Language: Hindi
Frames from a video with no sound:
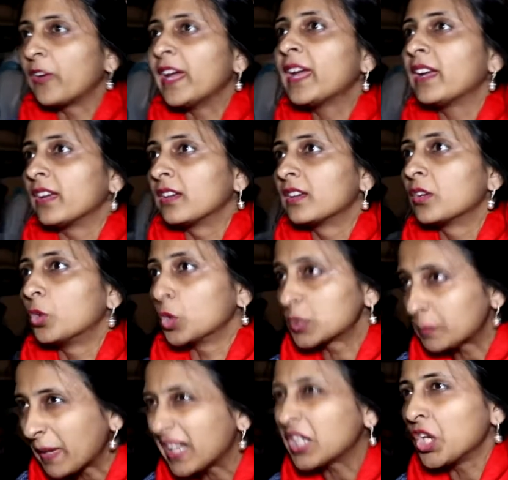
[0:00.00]
है
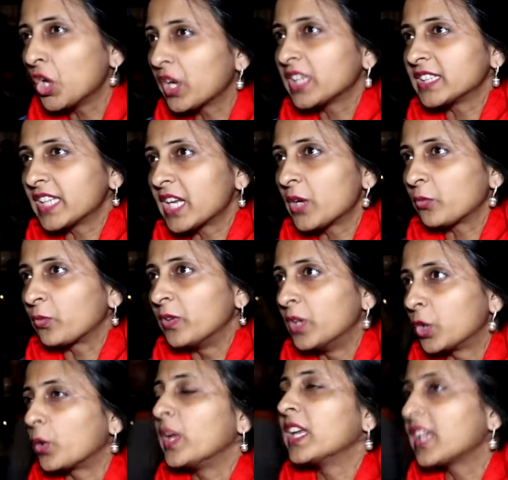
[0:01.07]
घुसपैठियों की तरफ
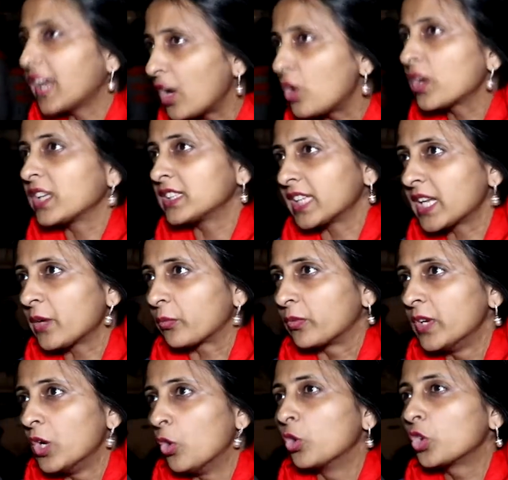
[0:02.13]
रोहिंग्याओं की
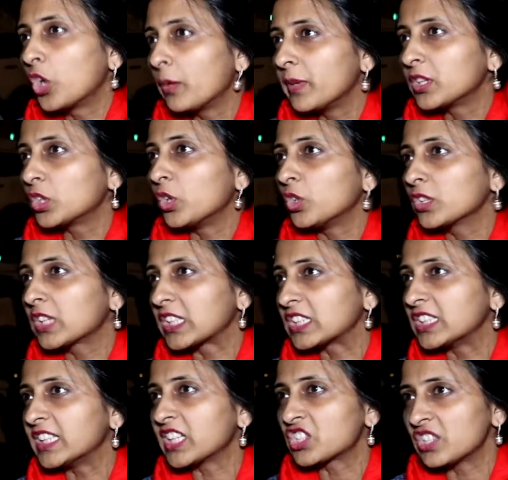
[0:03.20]
तरफ उनको भी तो किसी
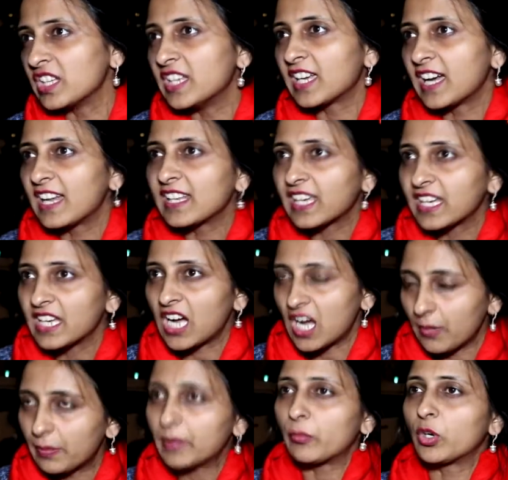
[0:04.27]
देश ने निकाल के यहाँ
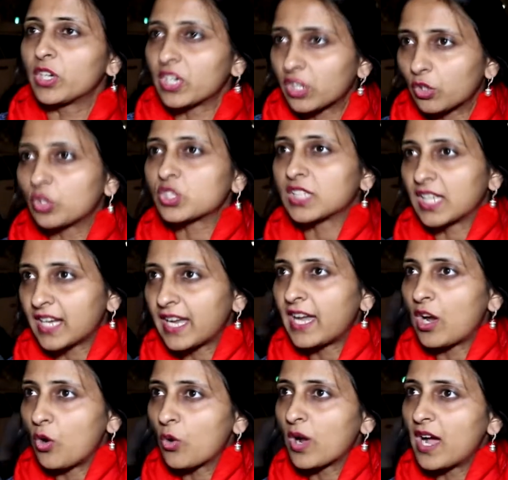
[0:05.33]
पर बॉर्डर क्रॉस कराया
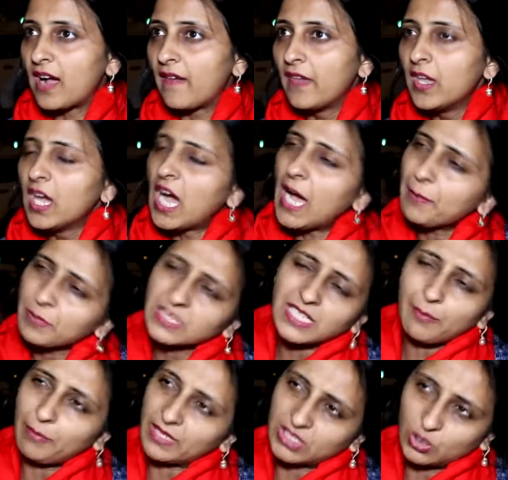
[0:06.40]
होगा आपकी
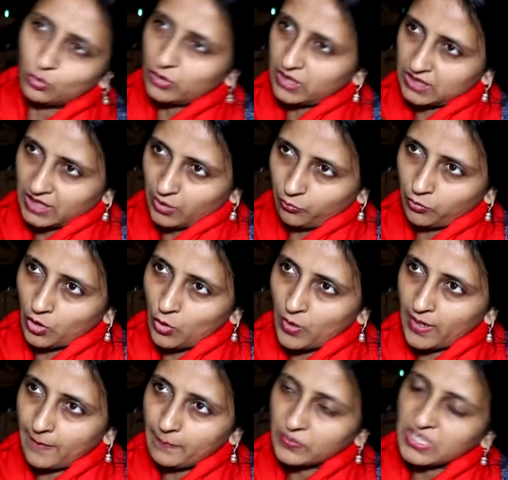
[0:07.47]
सेम्पैथी उनकी तरफ क्यों
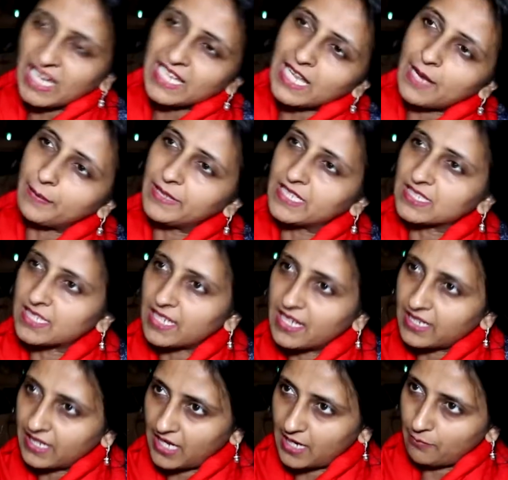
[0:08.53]
है क्या लाभ नजर आ
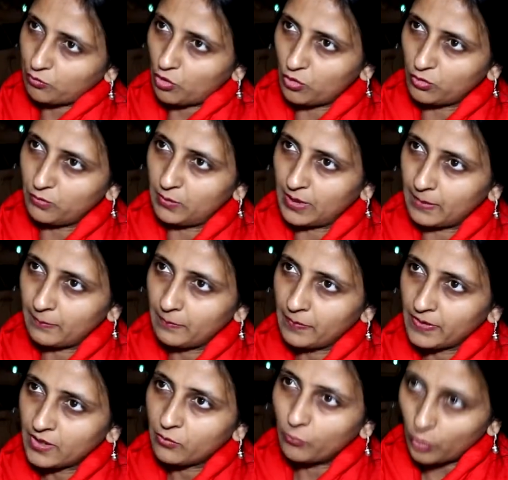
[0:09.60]
रहा है आपको उनमें
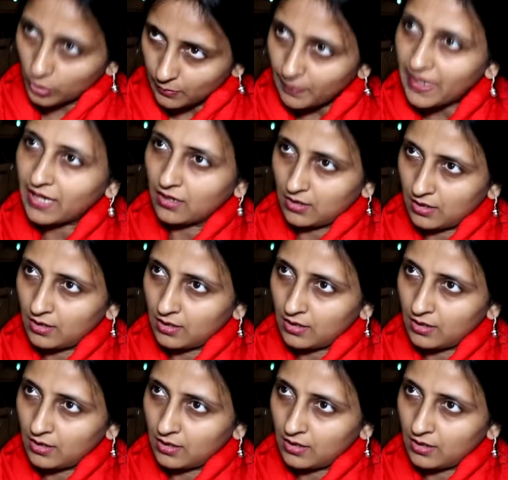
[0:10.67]
वोट बैंक